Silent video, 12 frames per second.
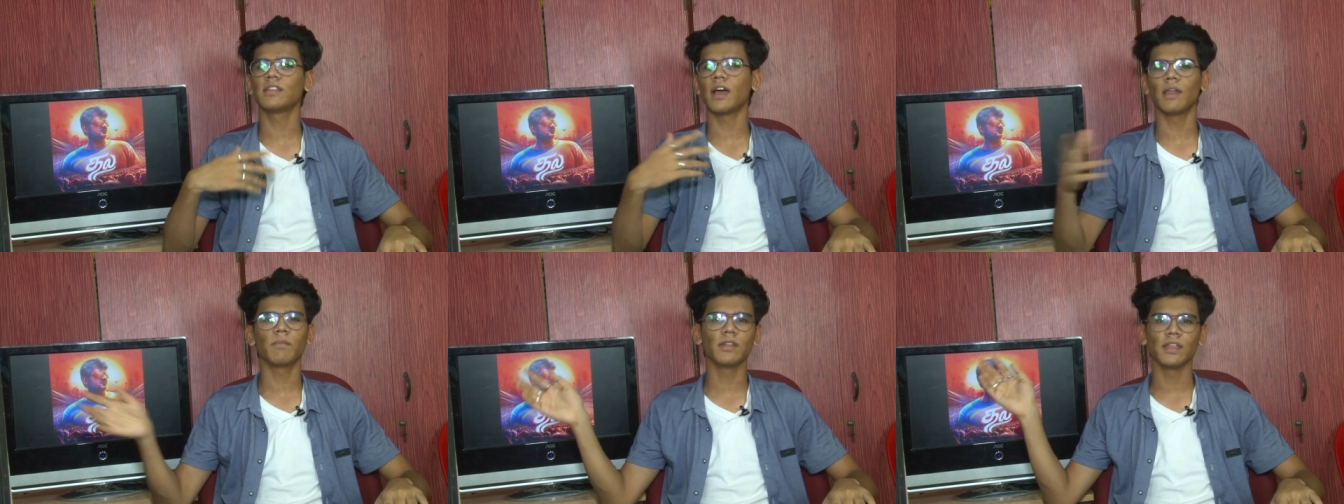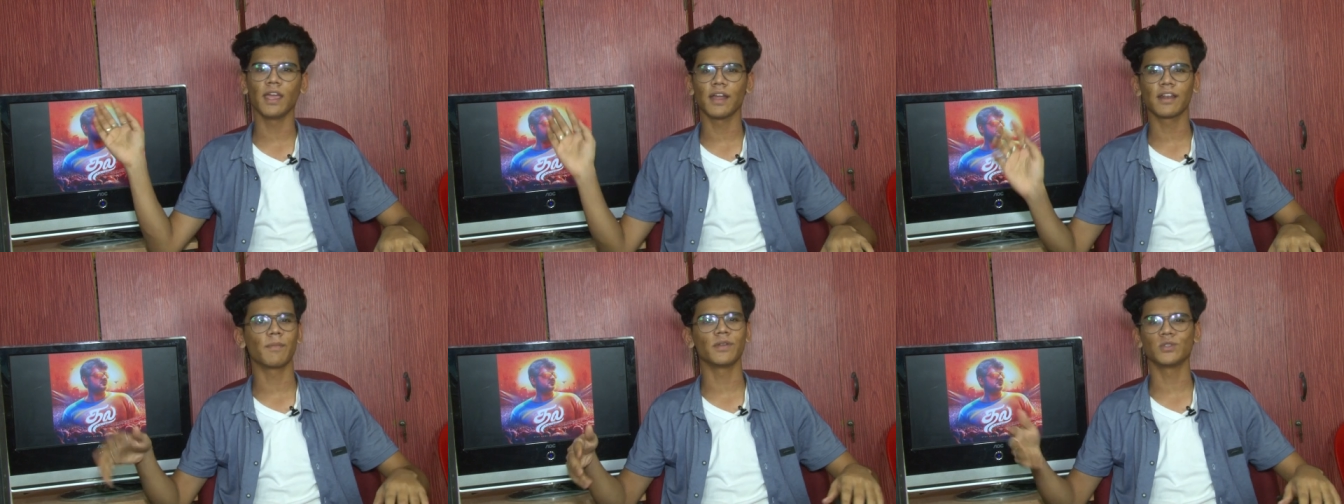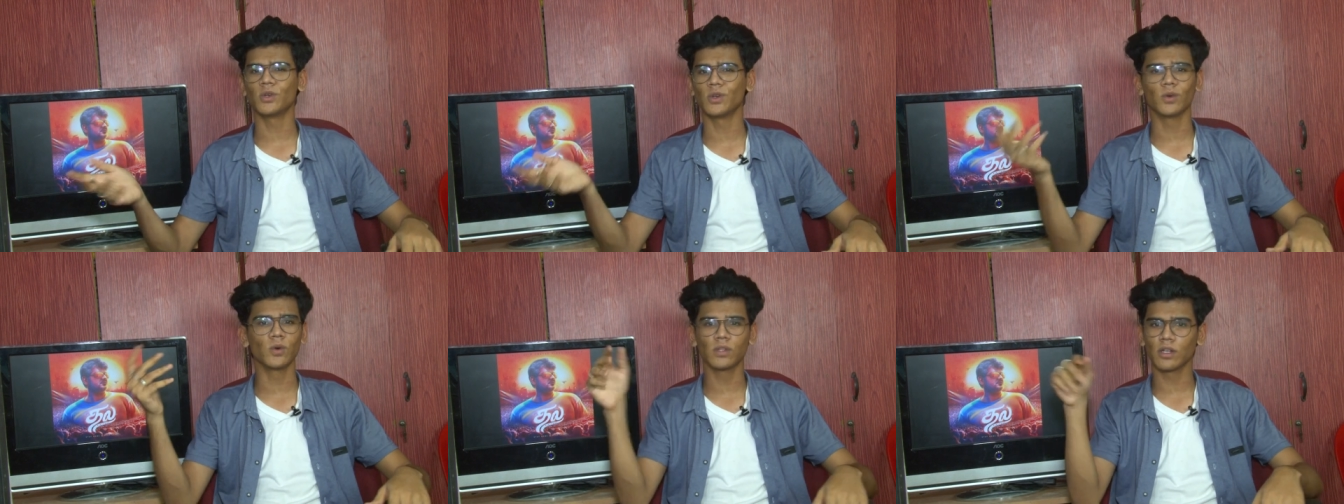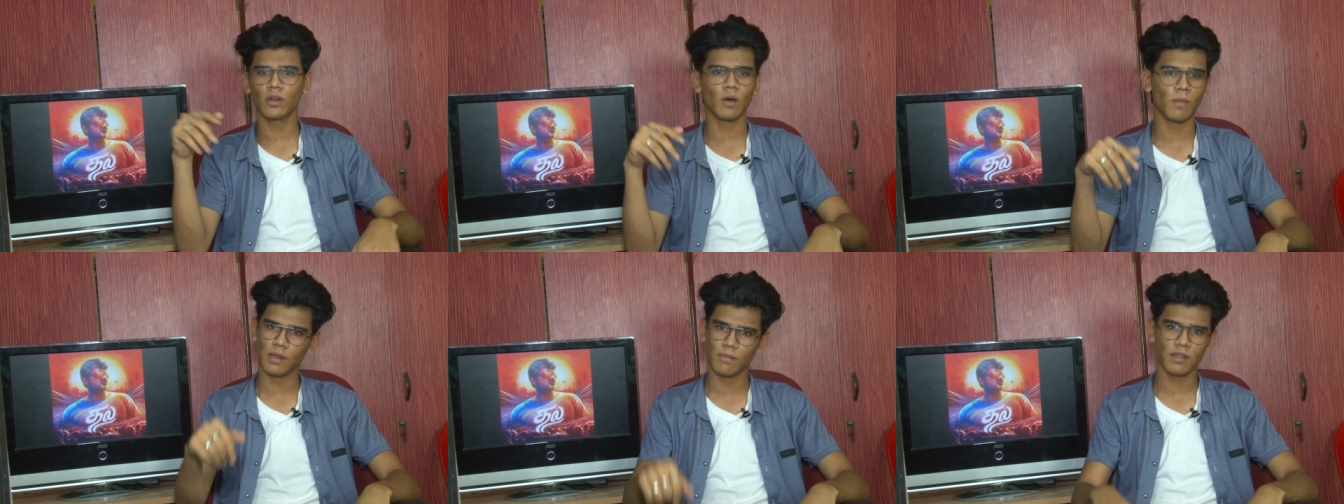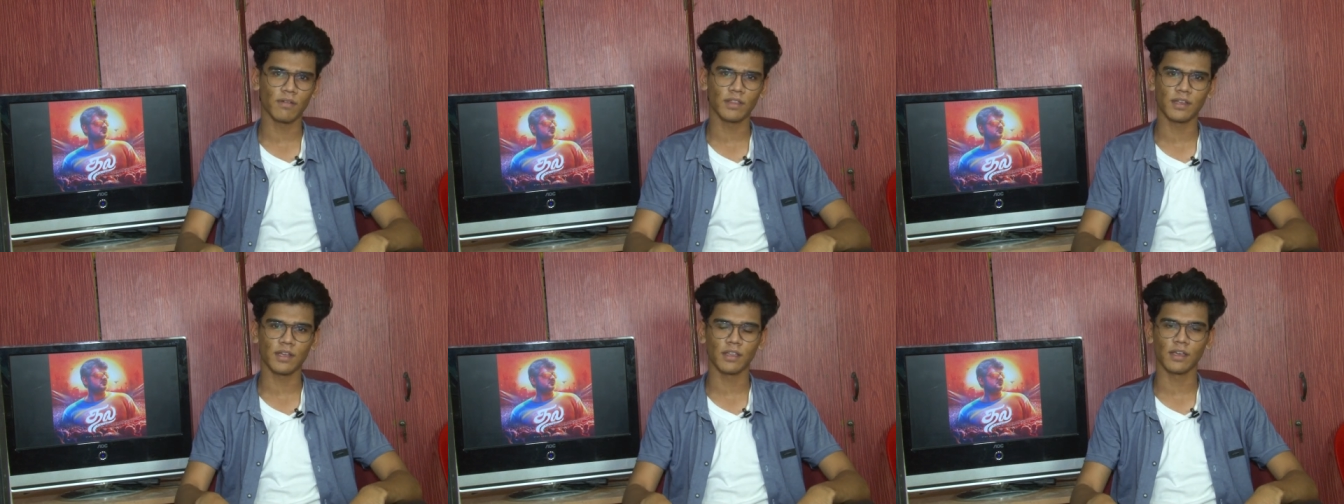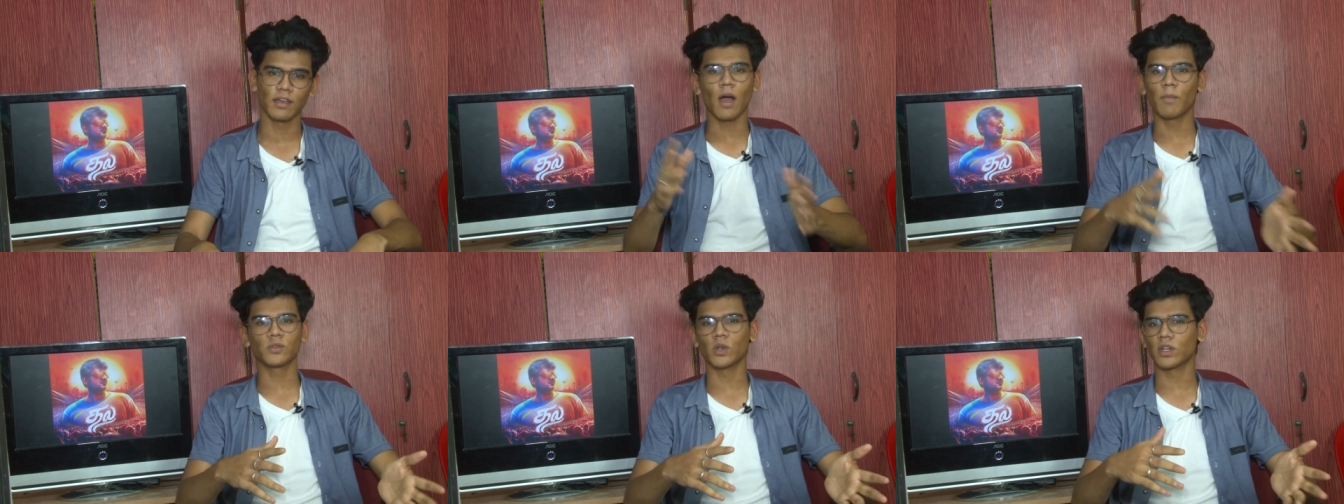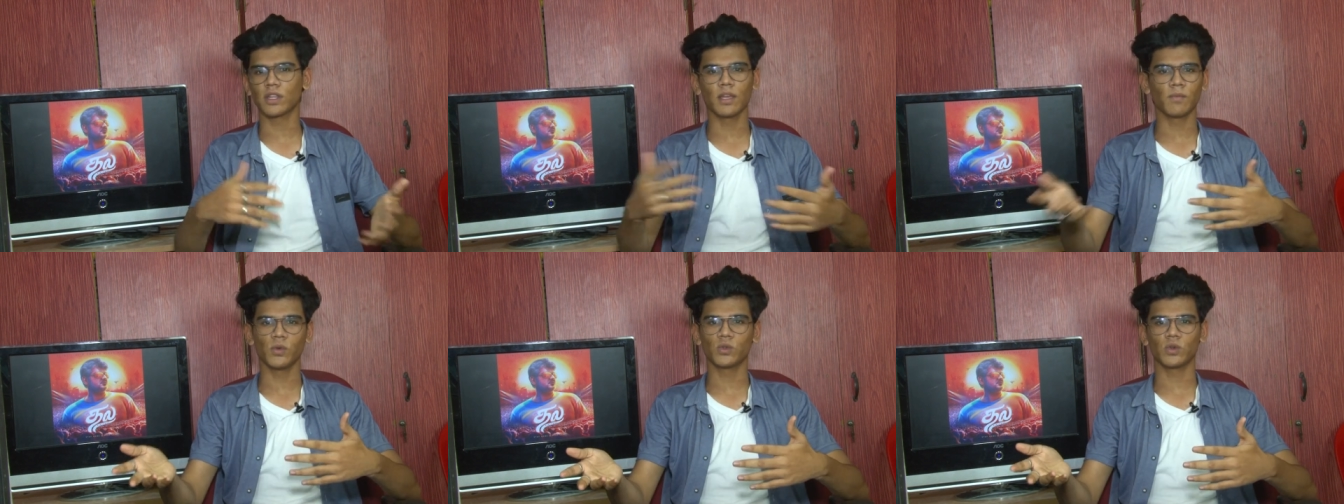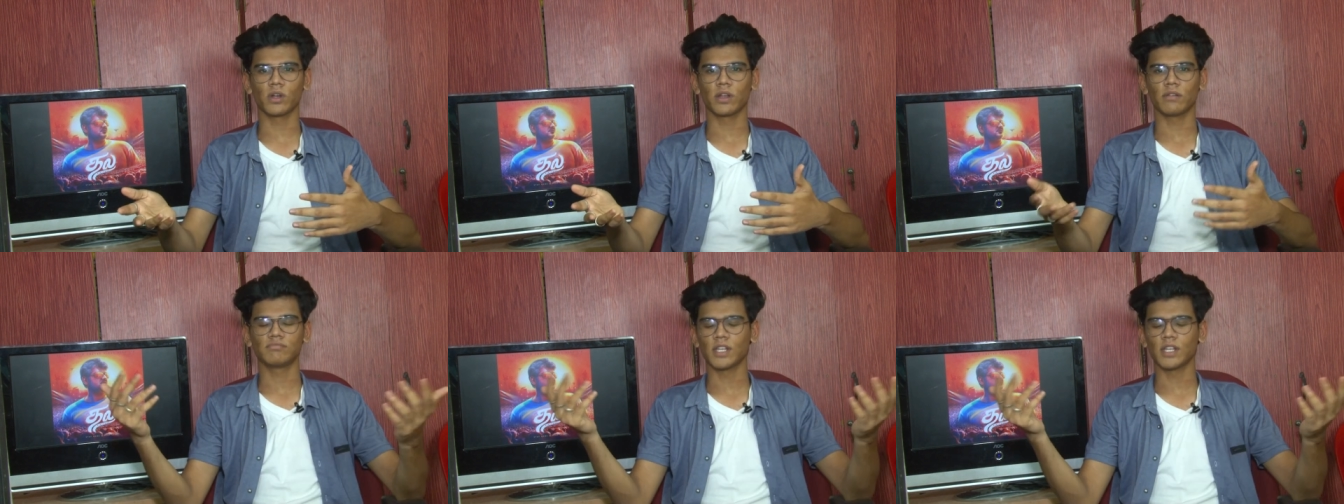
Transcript: தளபதி ஹேட்டர் அப்படின்னு சொல்லிட்டு கூதல கோமாளி மாதிரி வந்துடாதீங்க அப்போ சொல்கிறதா இப்பயும் சொல்கிறேன்